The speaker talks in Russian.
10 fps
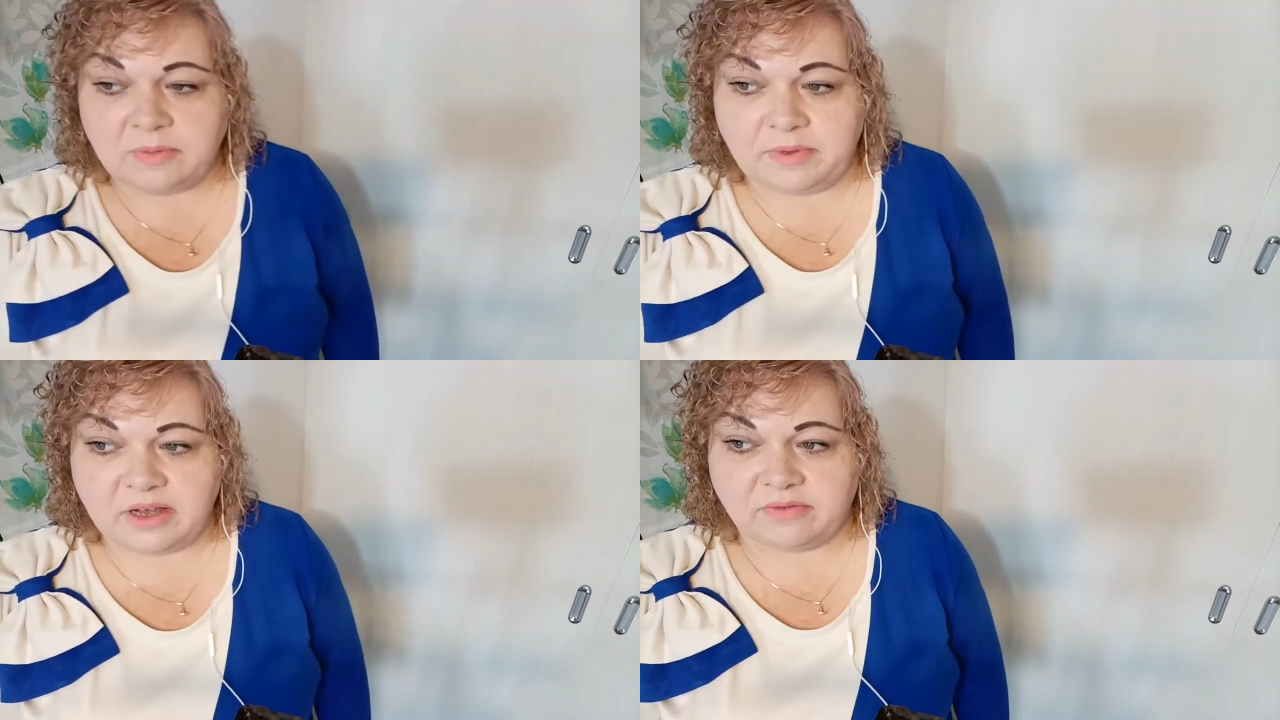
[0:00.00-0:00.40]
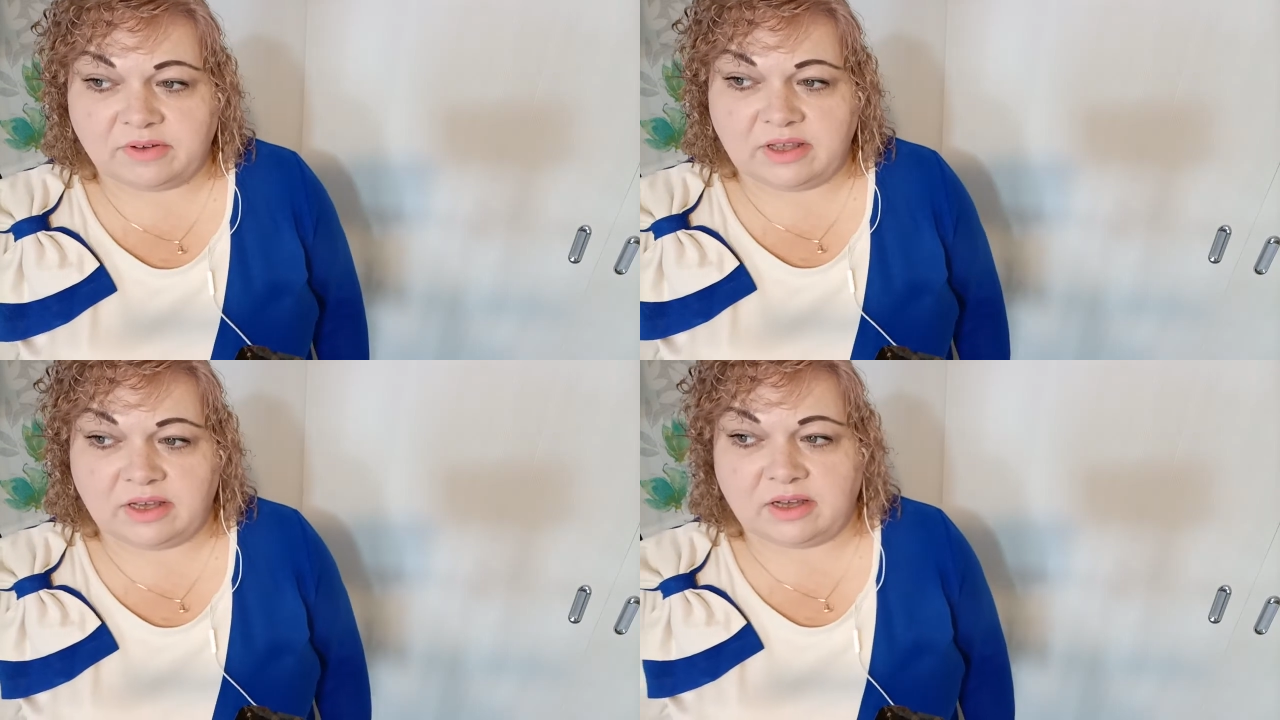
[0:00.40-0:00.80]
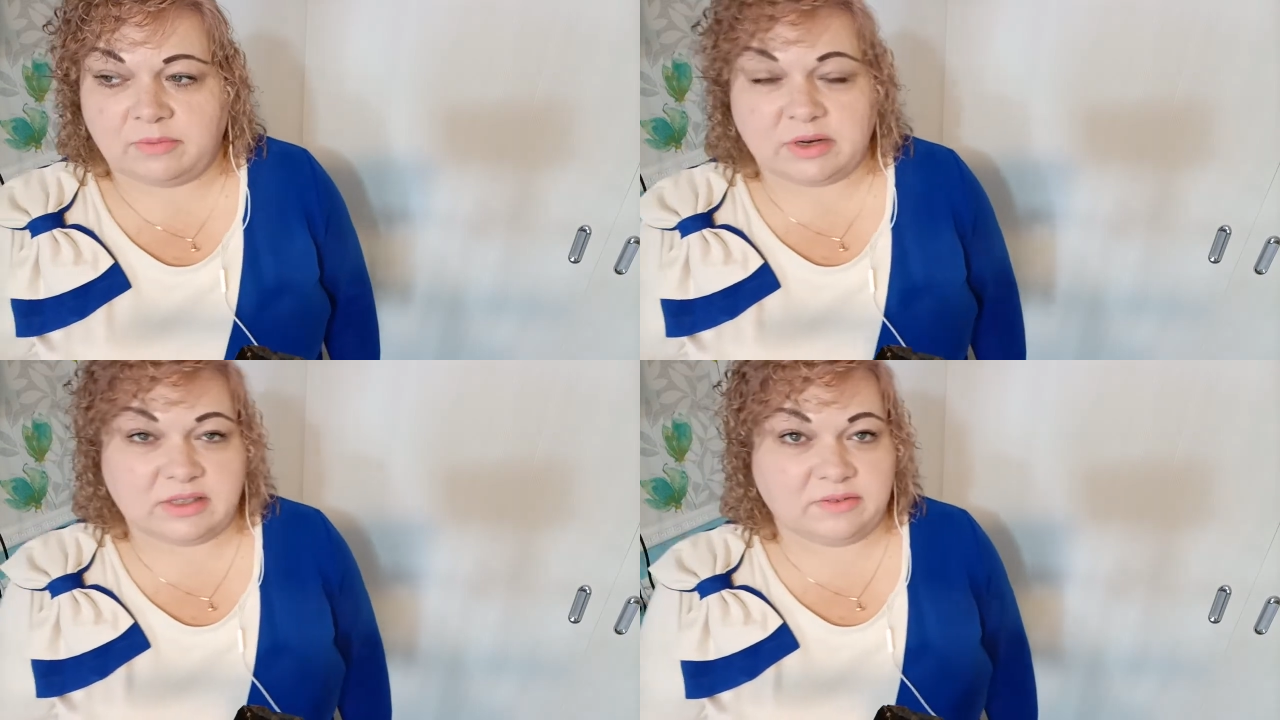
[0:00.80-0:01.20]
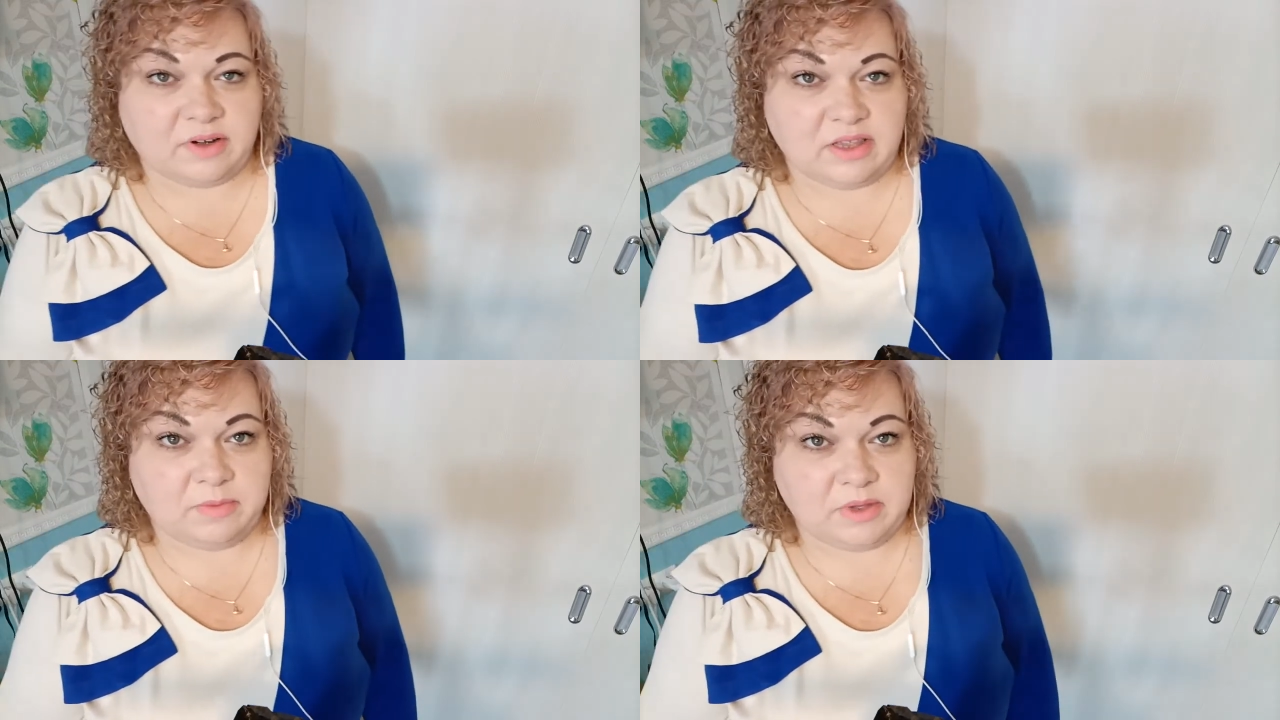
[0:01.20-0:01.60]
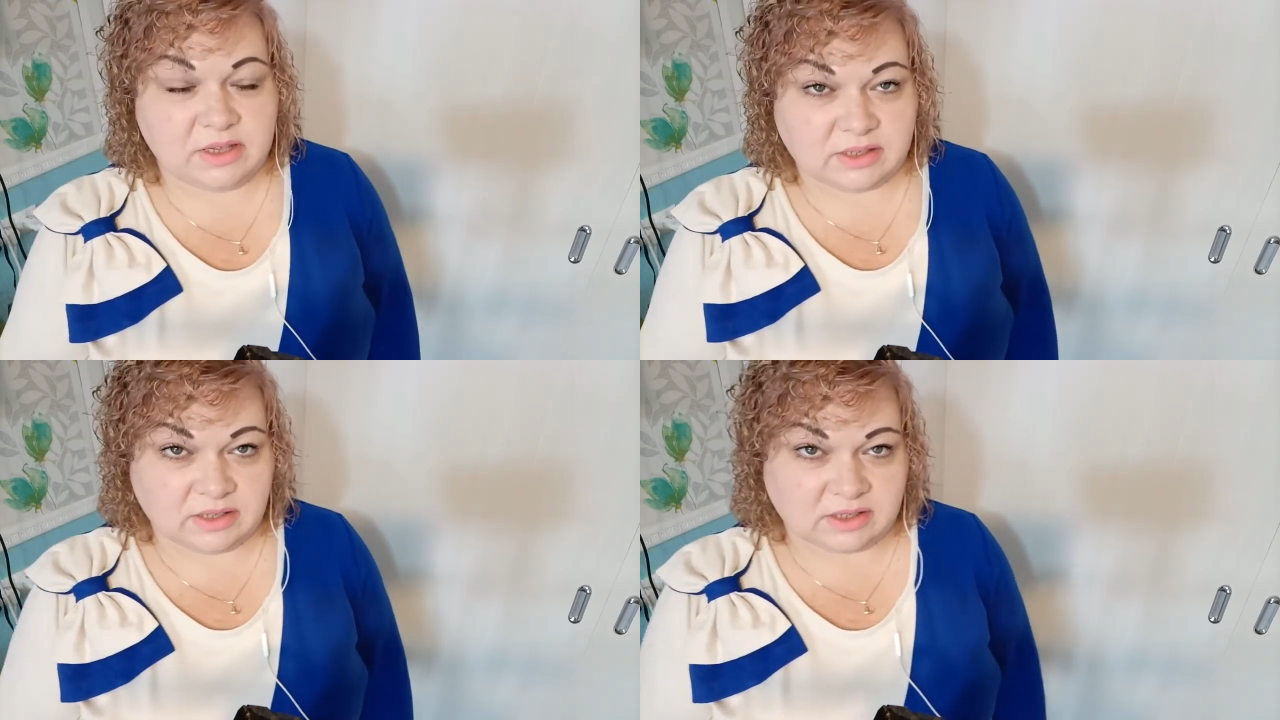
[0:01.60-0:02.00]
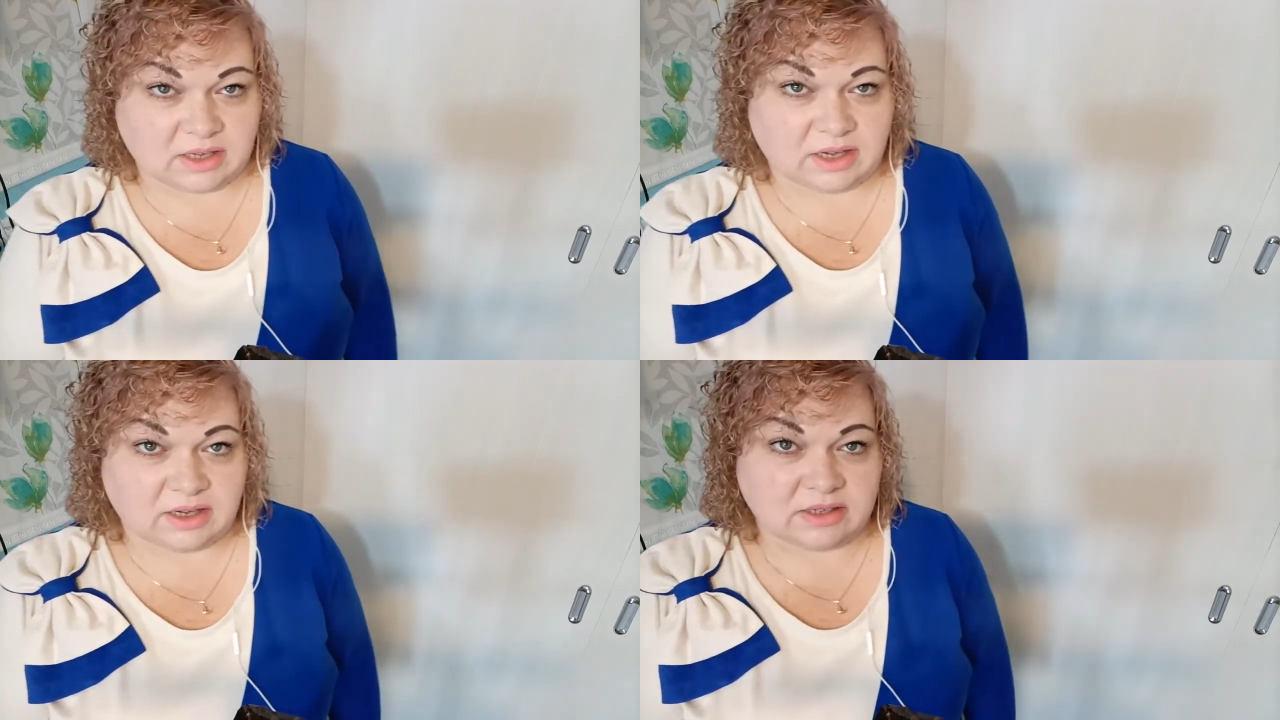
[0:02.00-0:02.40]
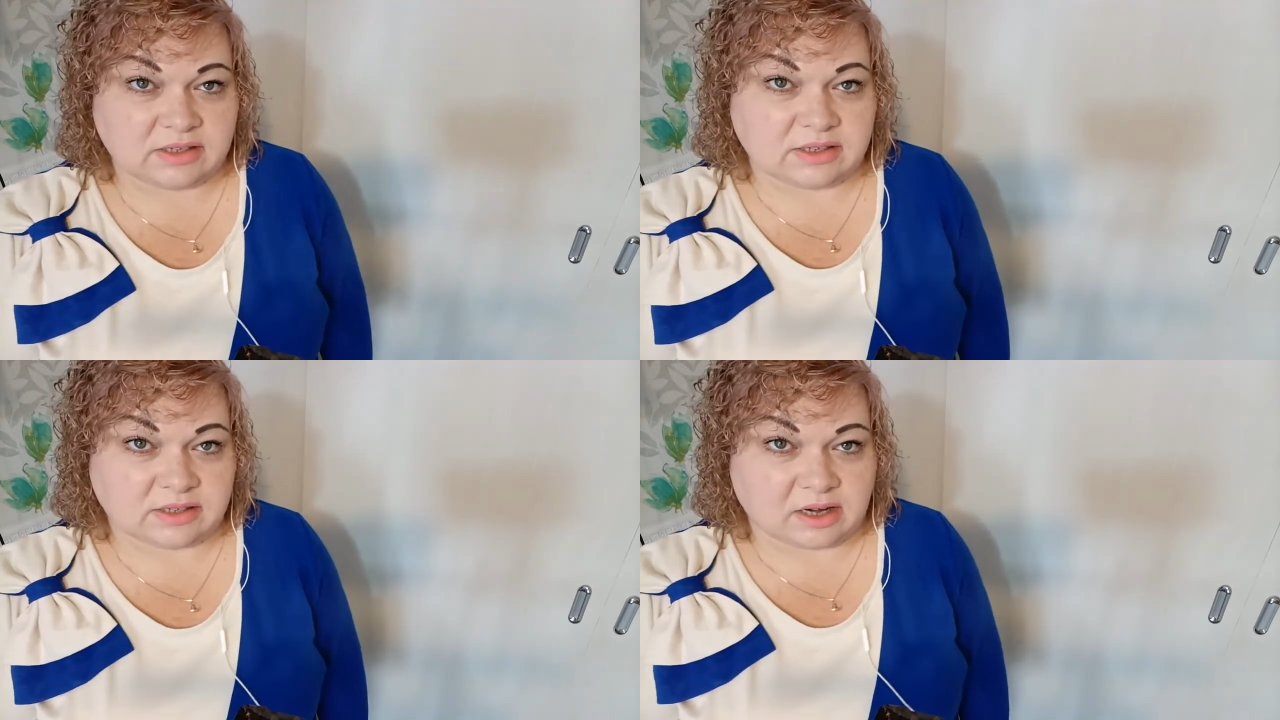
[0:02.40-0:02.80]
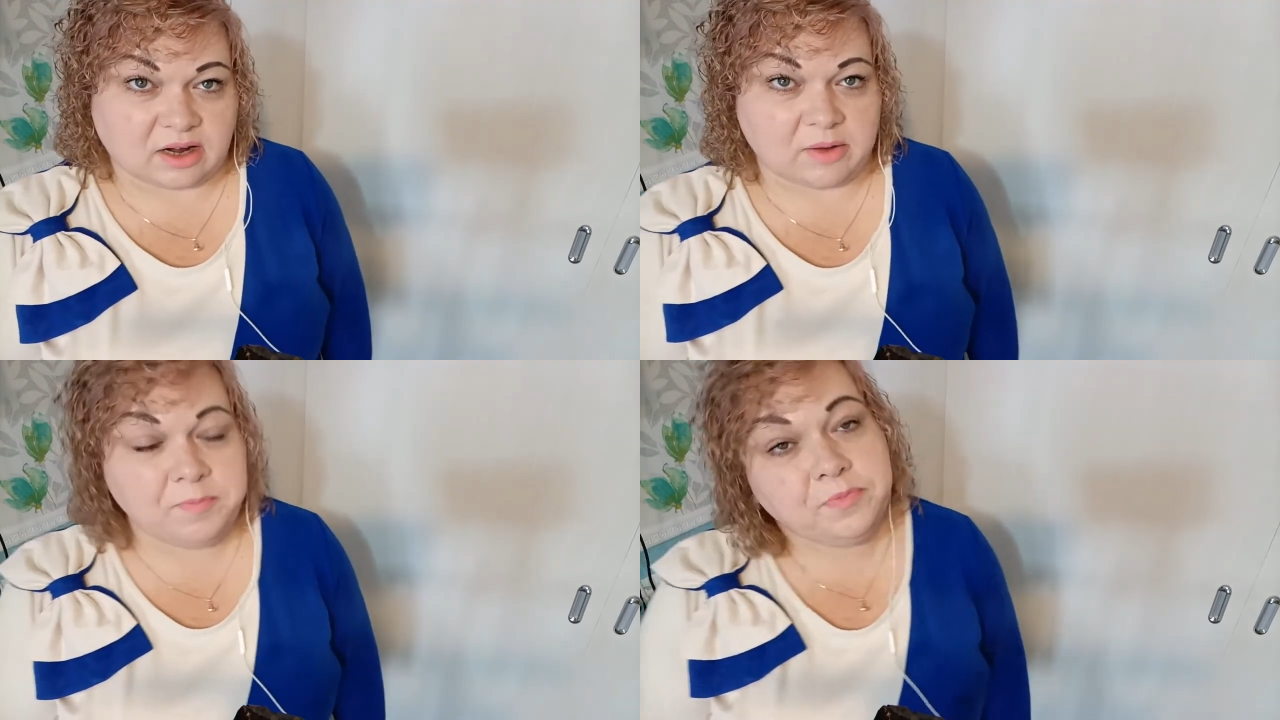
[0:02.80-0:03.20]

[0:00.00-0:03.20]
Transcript: Первое образование медицинская сестра.